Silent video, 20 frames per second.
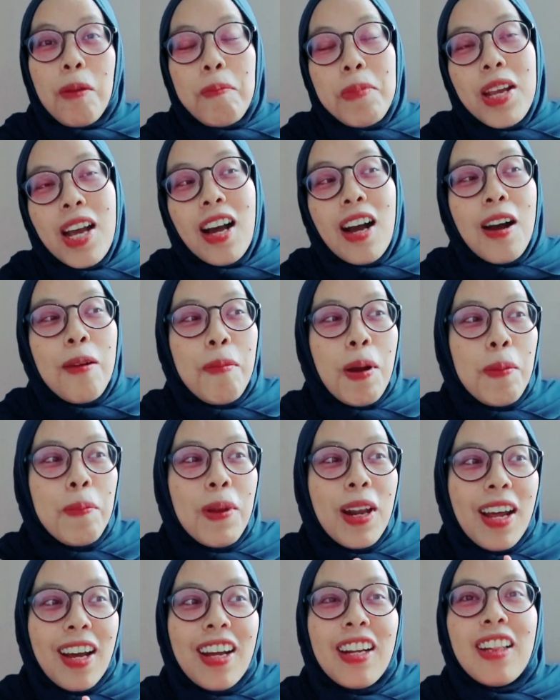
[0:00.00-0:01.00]
tapi yang nggak
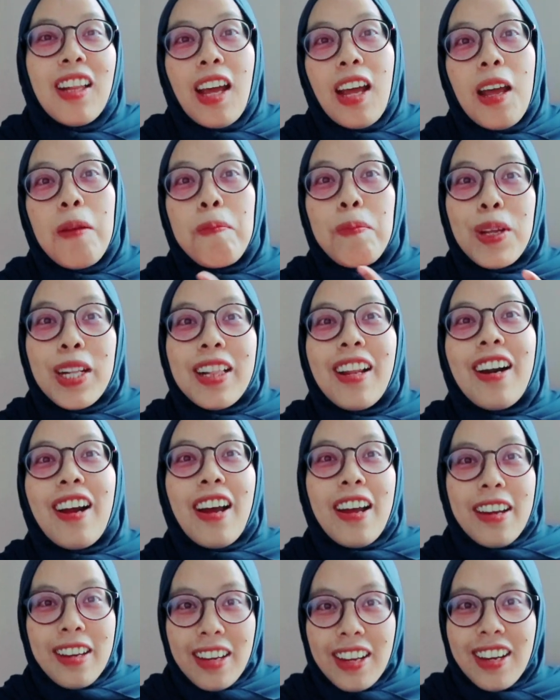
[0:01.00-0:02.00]
apa-apa lah kita happy
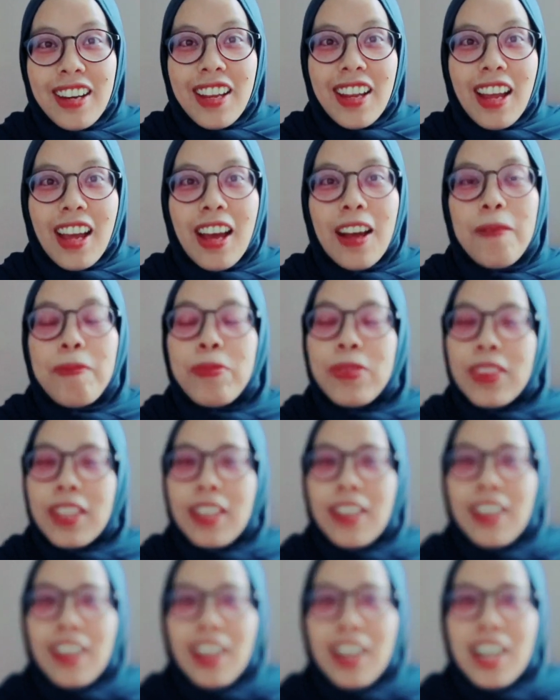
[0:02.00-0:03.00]
terkait ini ya
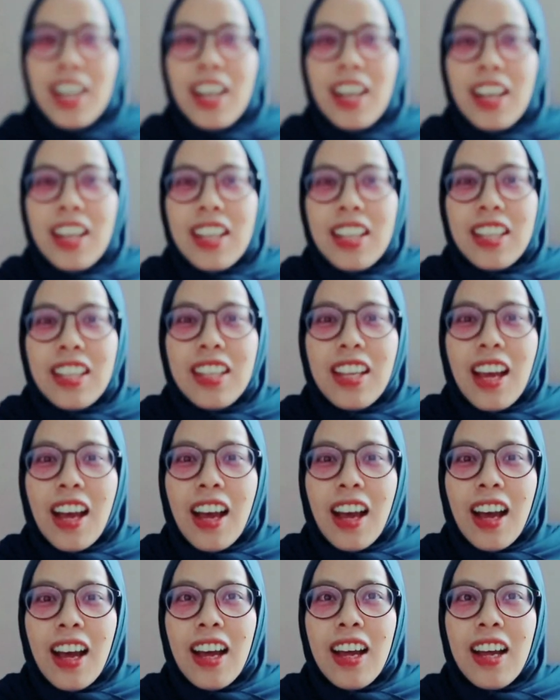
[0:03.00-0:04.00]
karena
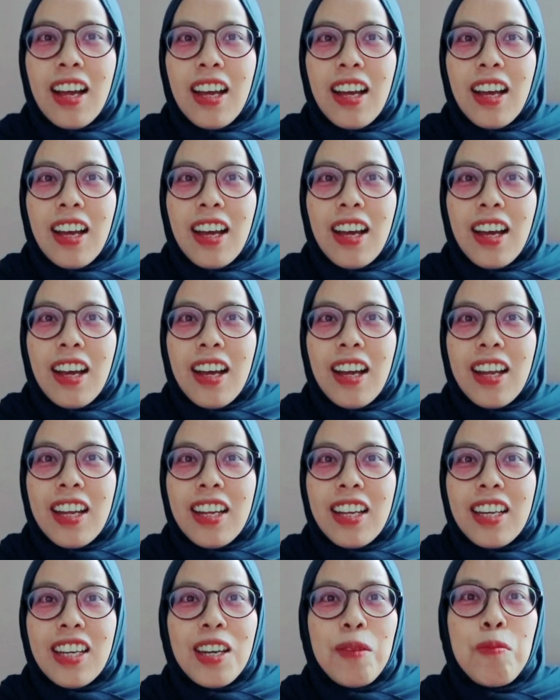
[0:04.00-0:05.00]
ya
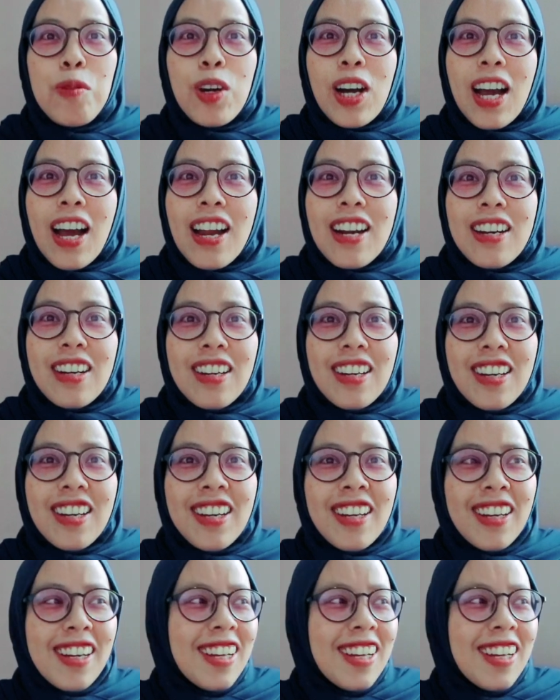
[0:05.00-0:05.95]
ini bukan